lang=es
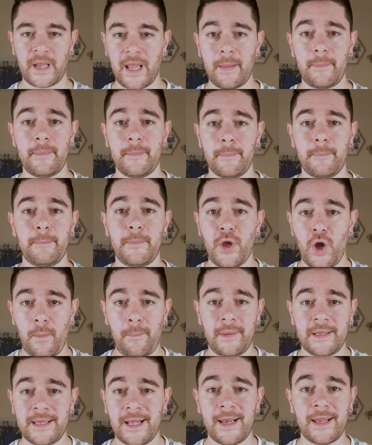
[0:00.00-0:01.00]
En mi
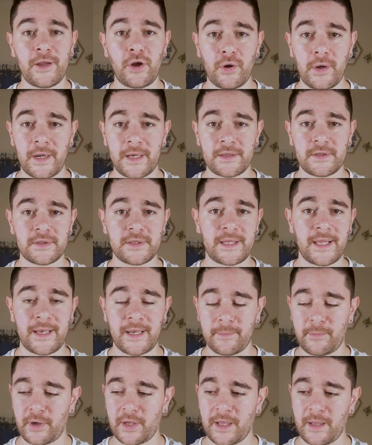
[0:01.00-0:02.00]
hospital en concreto tiene,
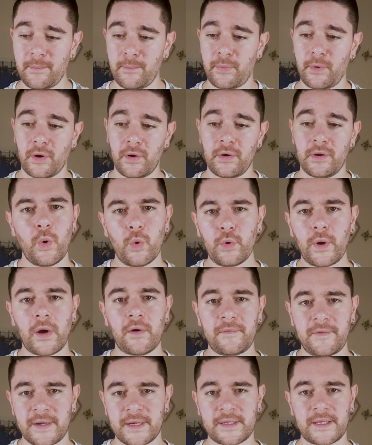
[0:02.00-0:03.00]
por ejemplo, una
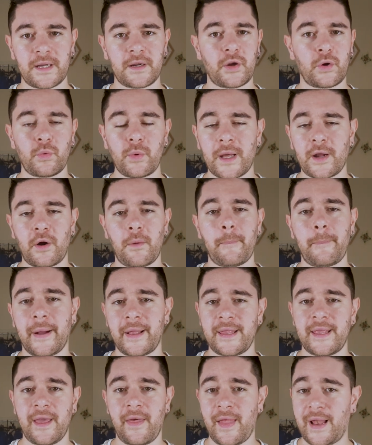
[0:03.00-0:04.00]
oferta con una
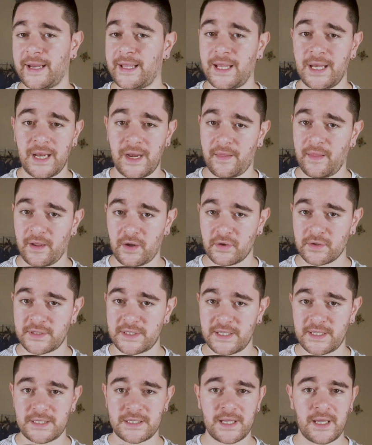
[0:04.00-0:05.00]
compañía de alquiler de
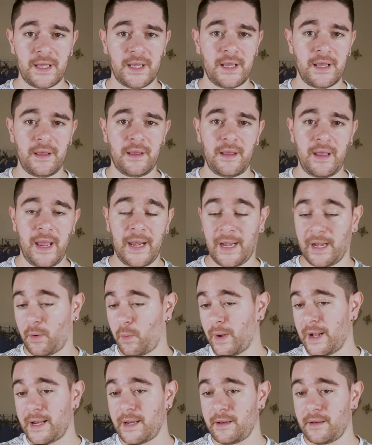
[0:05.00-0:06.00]
coches en el
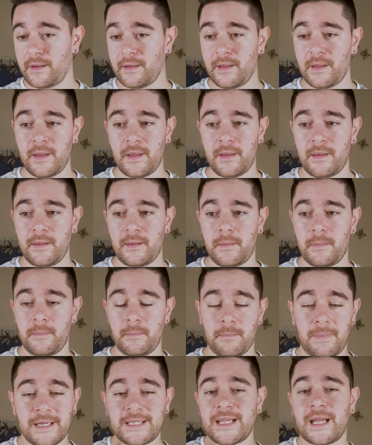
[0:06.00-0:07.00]
cual
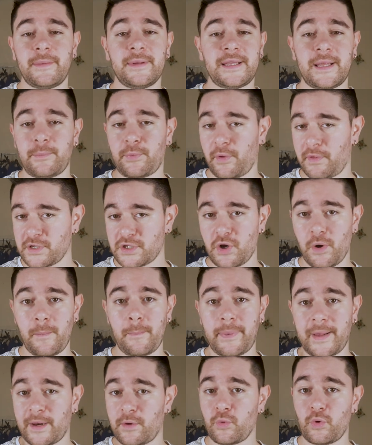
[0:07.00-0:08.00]
básicamente puedes
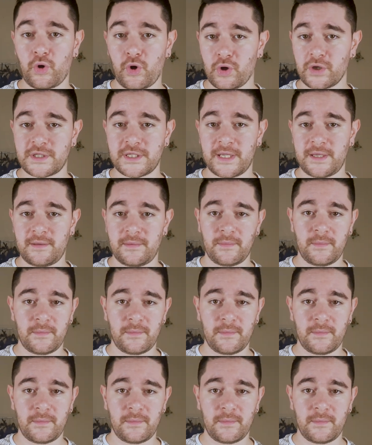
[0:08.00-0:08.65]
comprar un coche